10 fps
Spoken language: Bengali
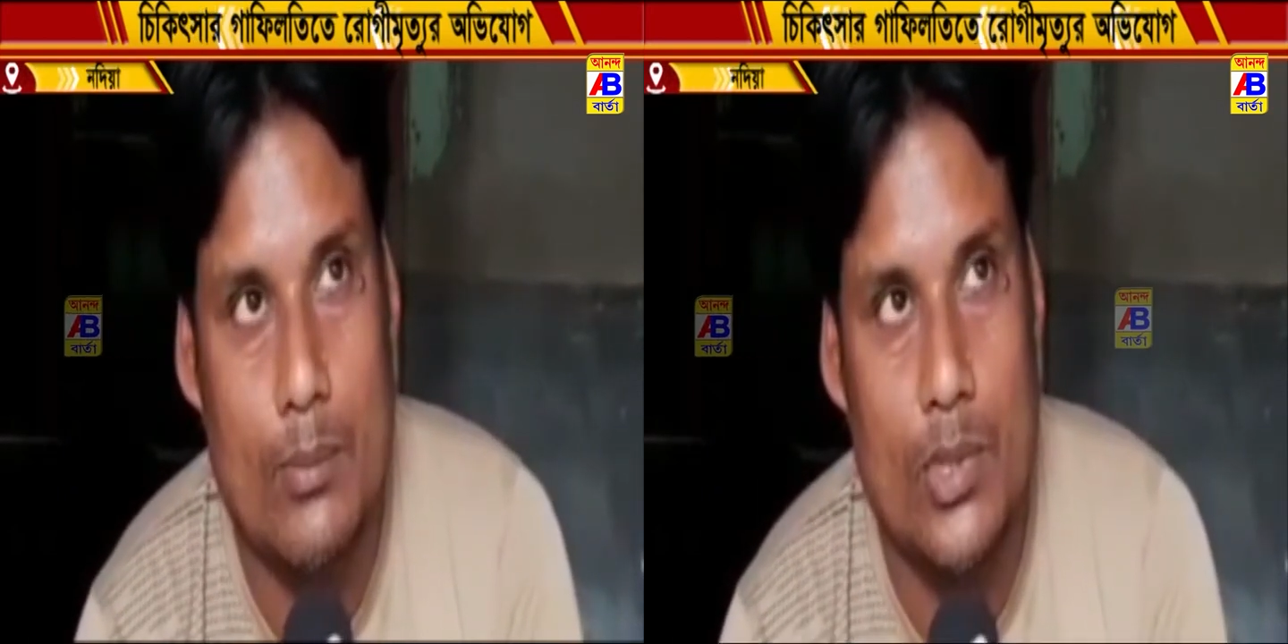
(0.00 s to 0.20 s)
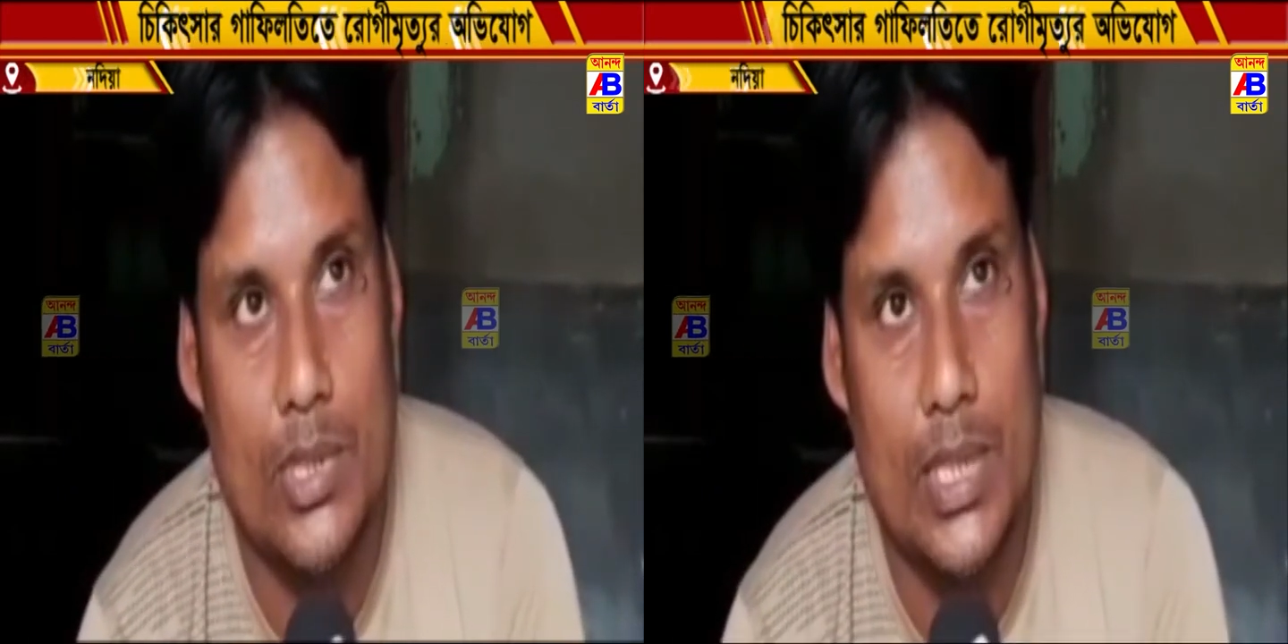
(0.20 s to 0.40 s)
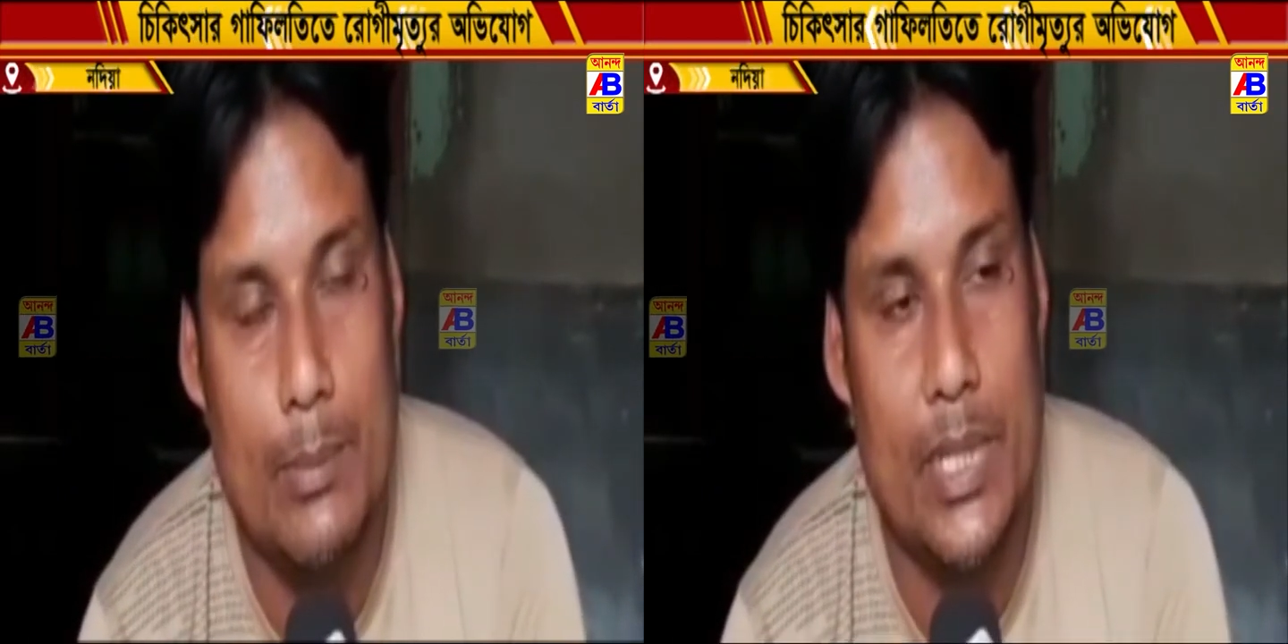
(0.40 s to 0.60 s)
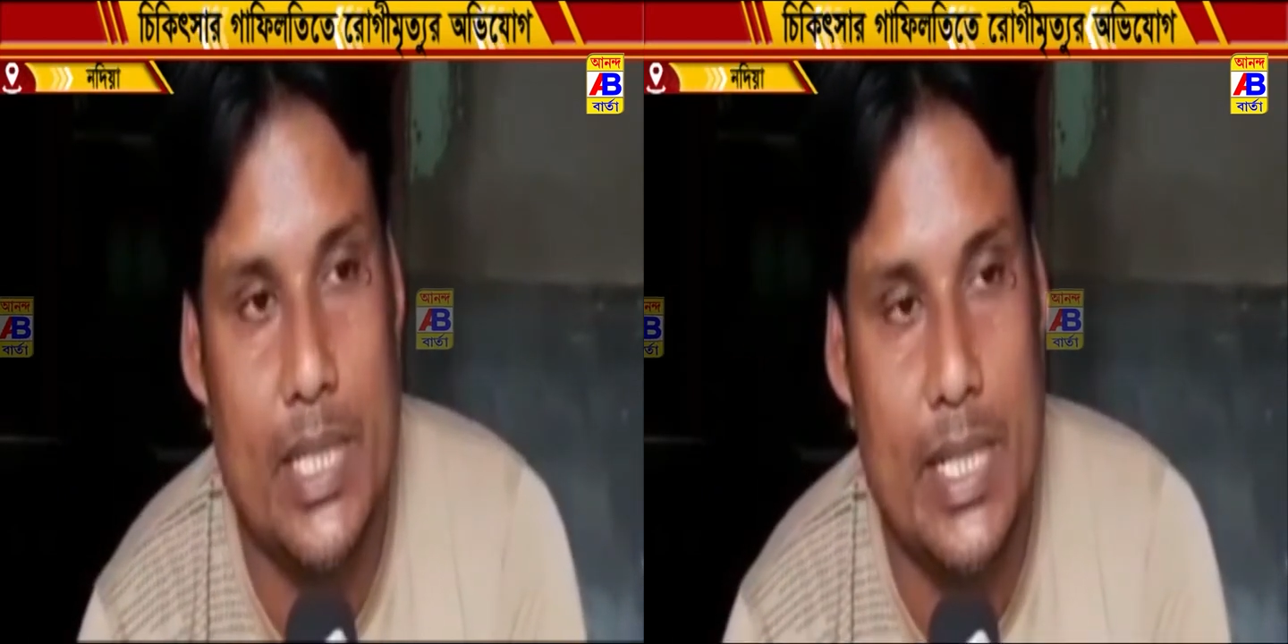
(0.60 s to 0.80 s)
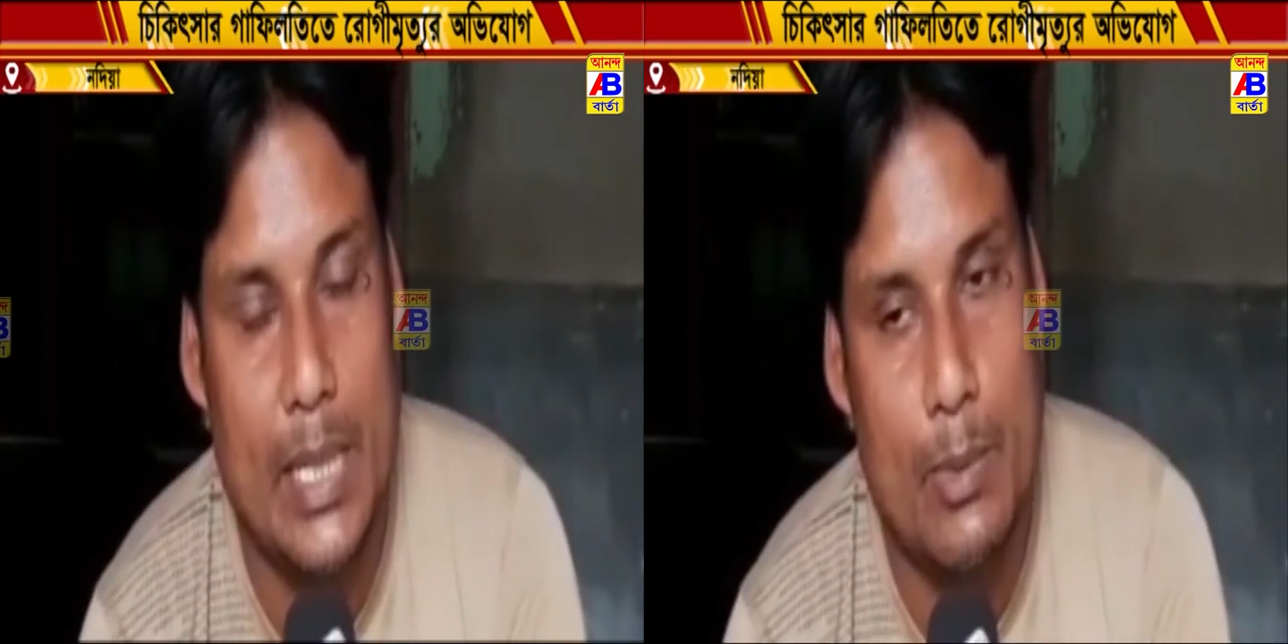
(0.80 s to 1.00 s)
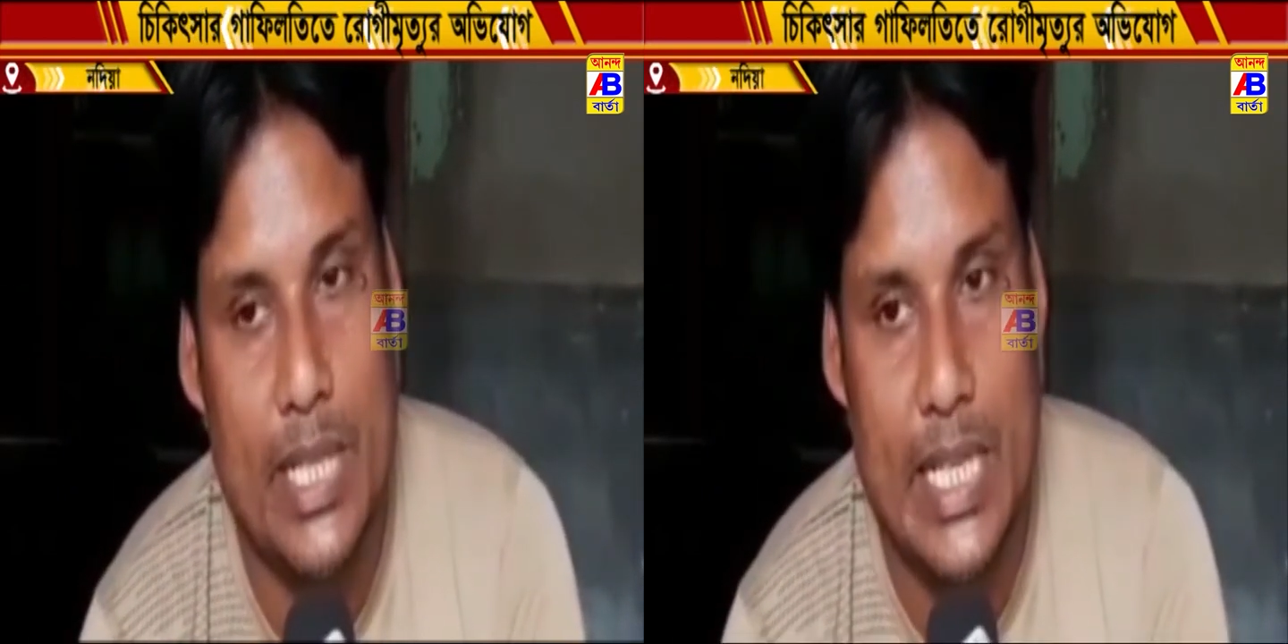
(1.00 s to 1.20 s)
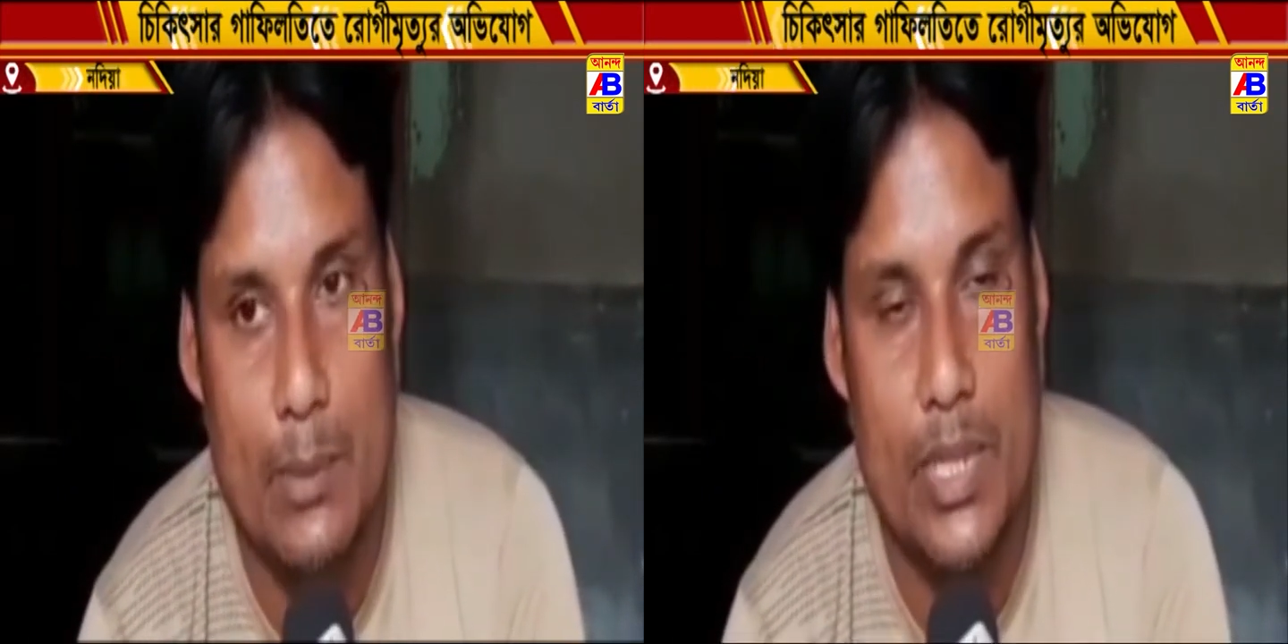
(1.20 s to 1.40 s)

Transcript: মধ্যে পেশেন্ট একবার জ্ঞান